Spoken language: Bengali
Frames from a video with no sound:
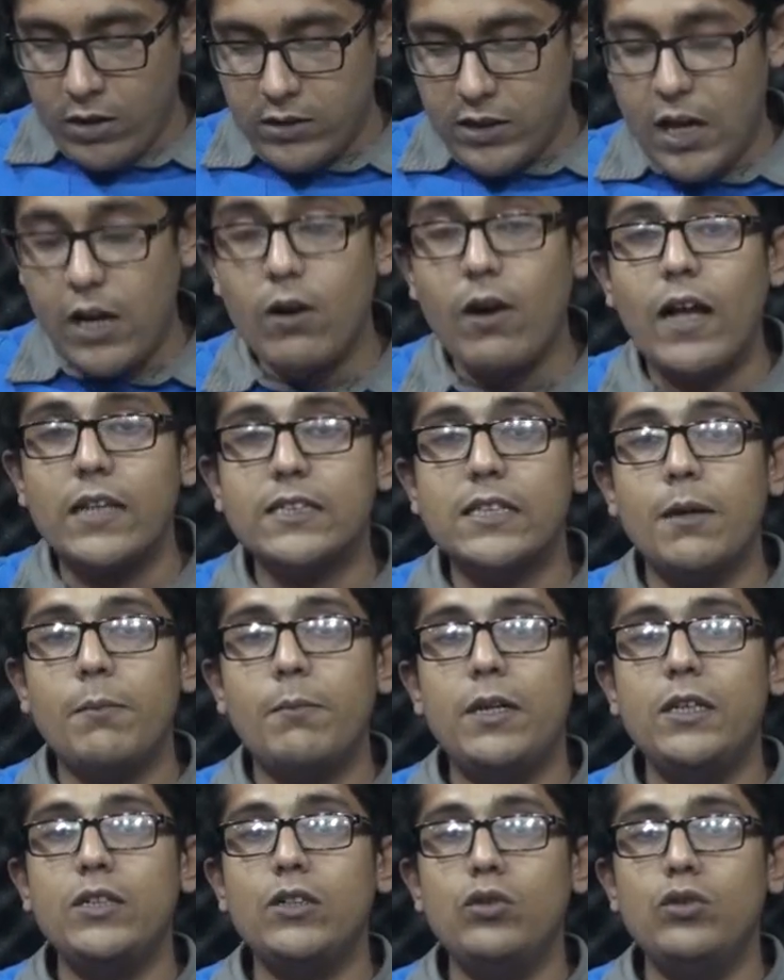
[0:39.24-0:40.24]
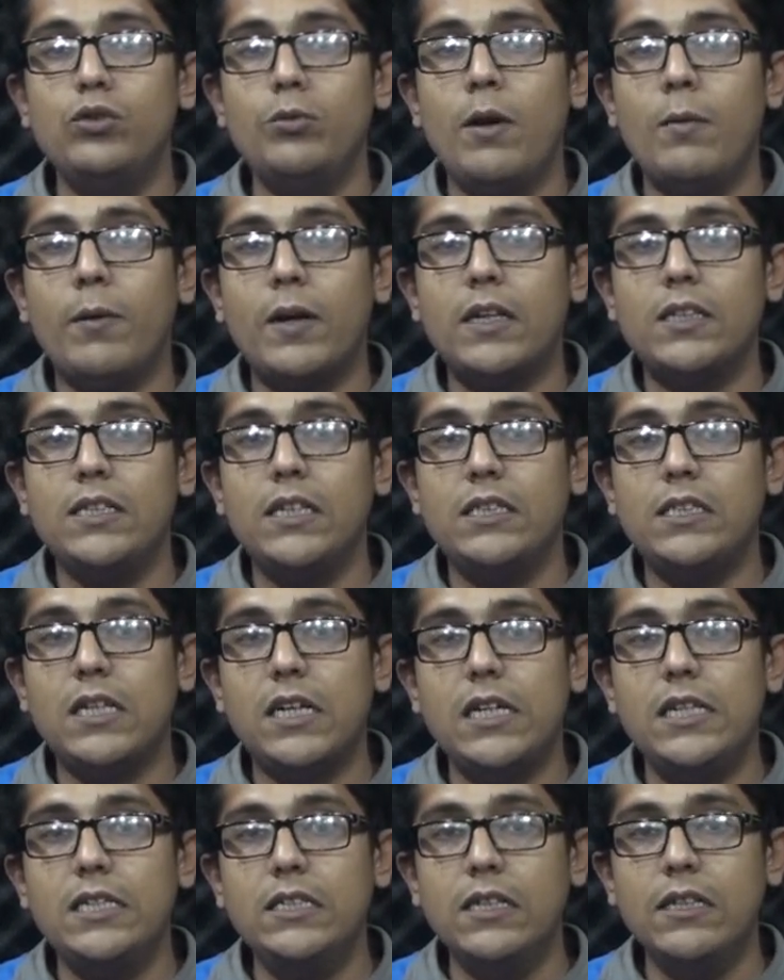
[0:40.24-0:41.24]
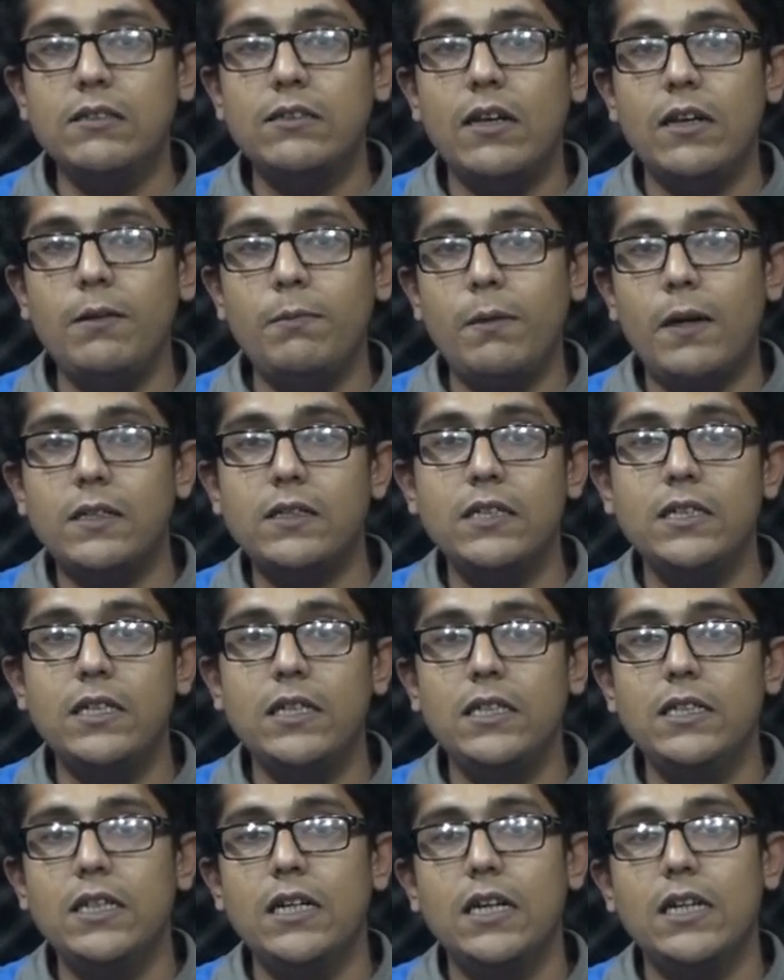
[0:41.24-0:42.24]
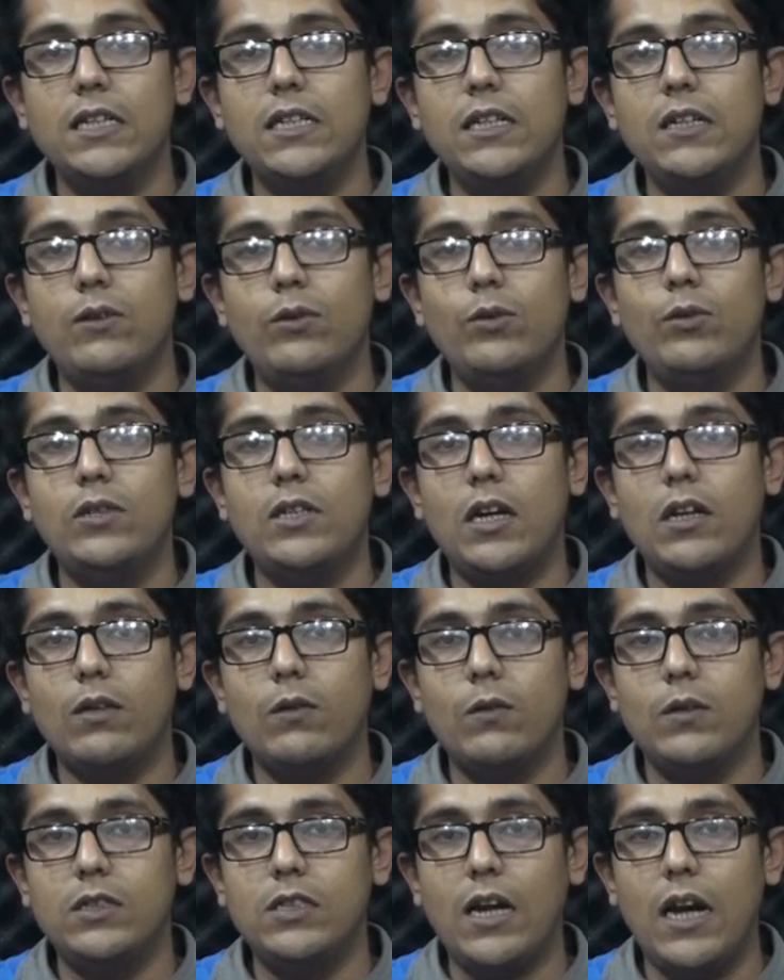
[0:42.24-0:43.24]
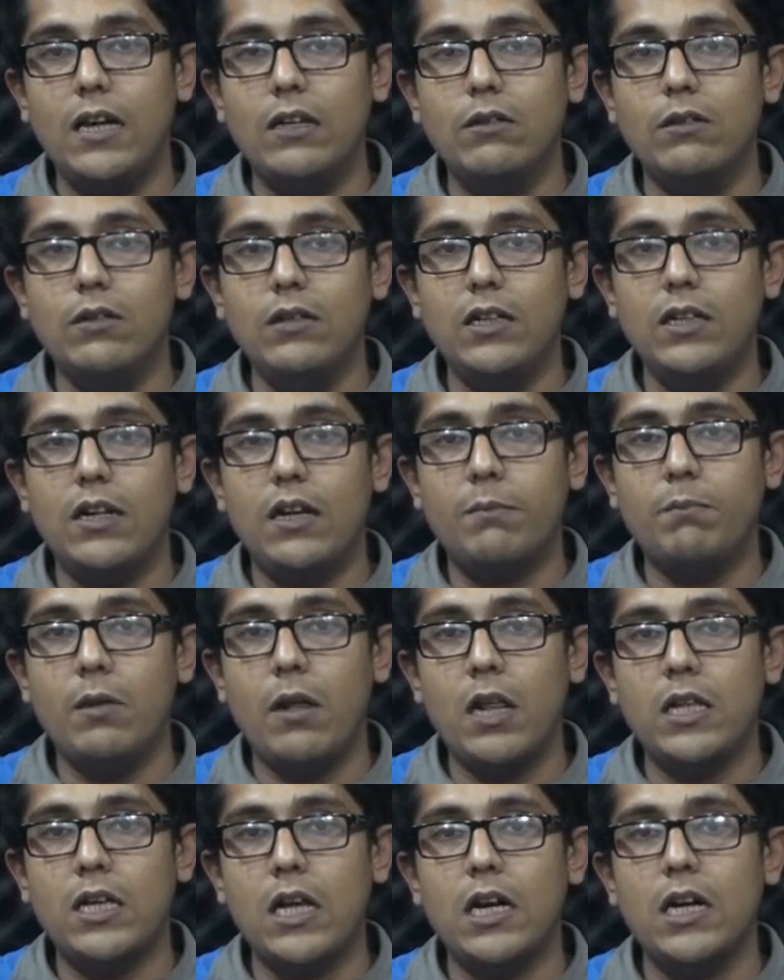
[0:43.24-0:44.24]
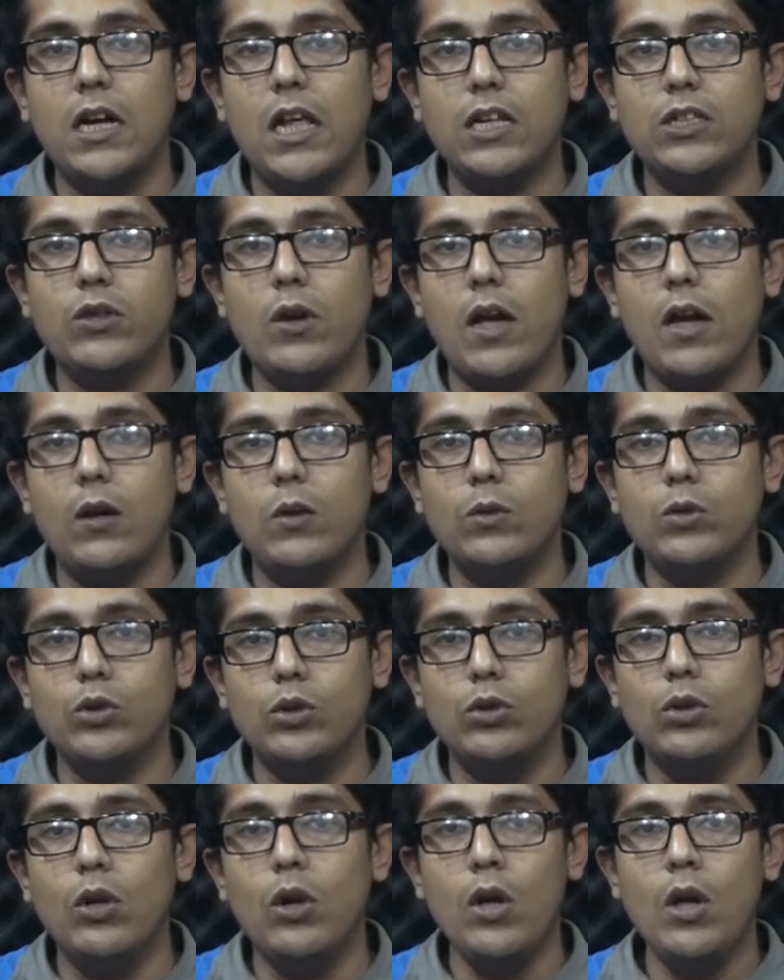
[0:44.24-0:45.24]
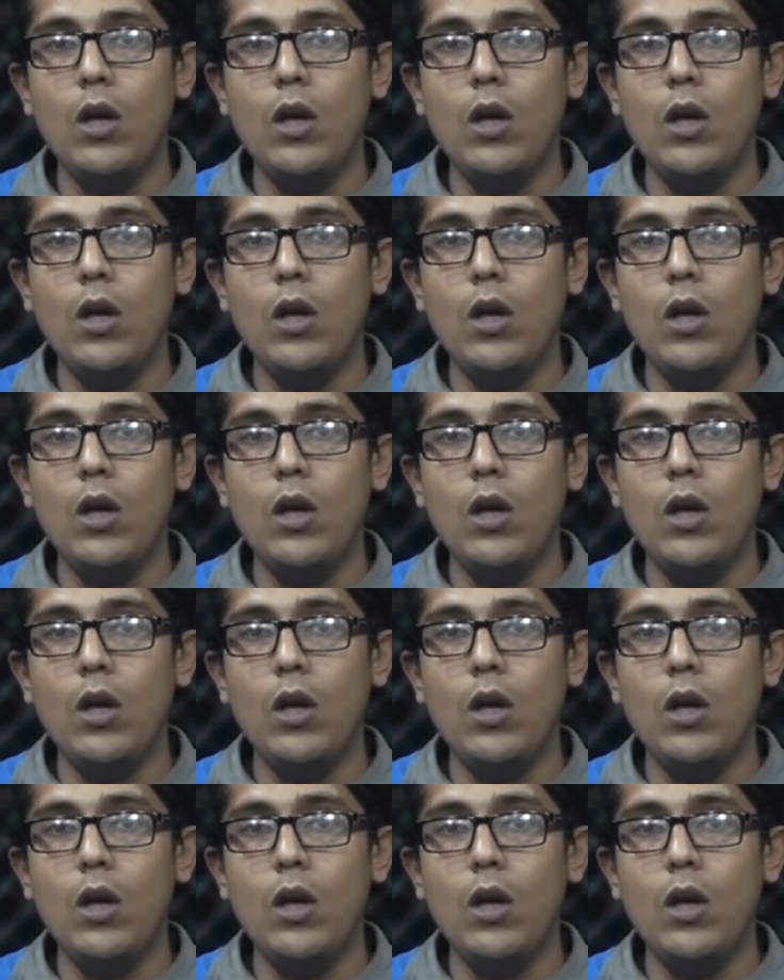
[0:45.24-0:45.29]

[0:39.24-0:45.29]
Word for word: যাই হোক আজকে বেশ কিছু ব্যাপার আছে এছাড়া ইন্ডেক্সধারী প্রার্থীদের নিয়ে একটি রুল জারি করেছে হাইকোর্ট এটা আপনারা জানেন একশো এগারো জন